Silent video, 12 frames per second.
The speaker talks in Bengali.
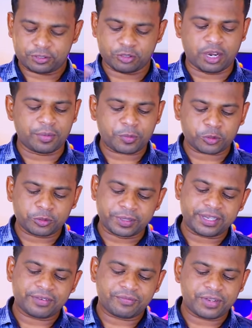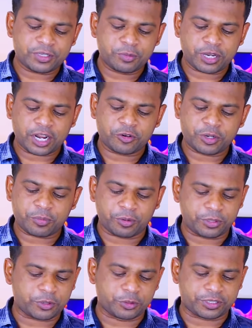সো আমি প্রথমে ফেসবুক অ্যাকাউন্টে
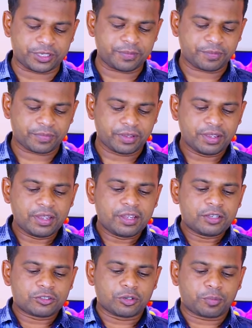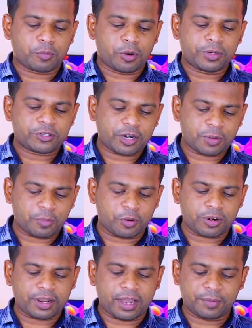প্রবেশ করছি সো প্রবেশ করার
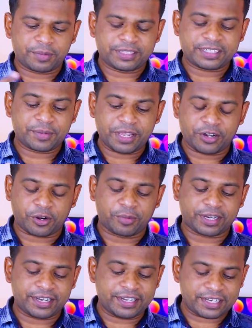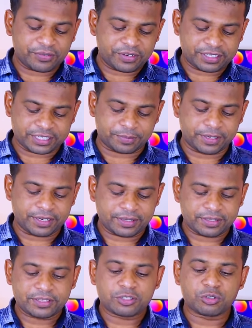পর আপনাদের সামনে এরকম একটা ইন্টারফেস আসবে
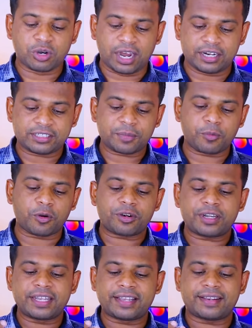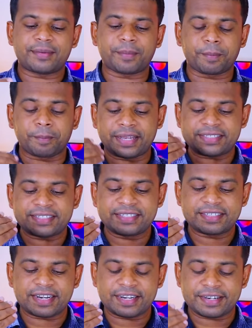সো আসার পর ঠিক
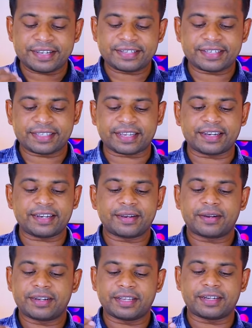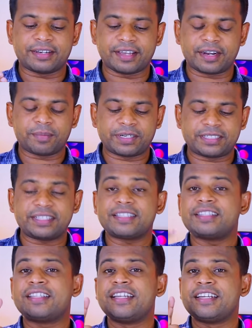ম্যাসেঞ্জারের নিচে দেখেন ঠিক ডান পাশে
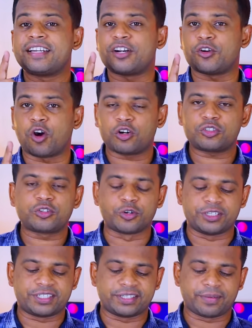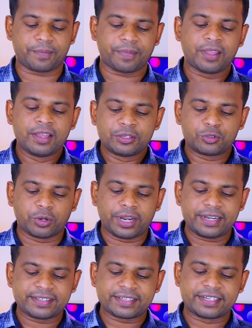তিনটা ডটস রয়েছে সো
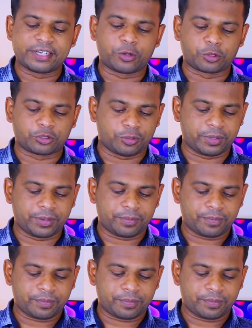এটাতে ক্লিক করতে হবে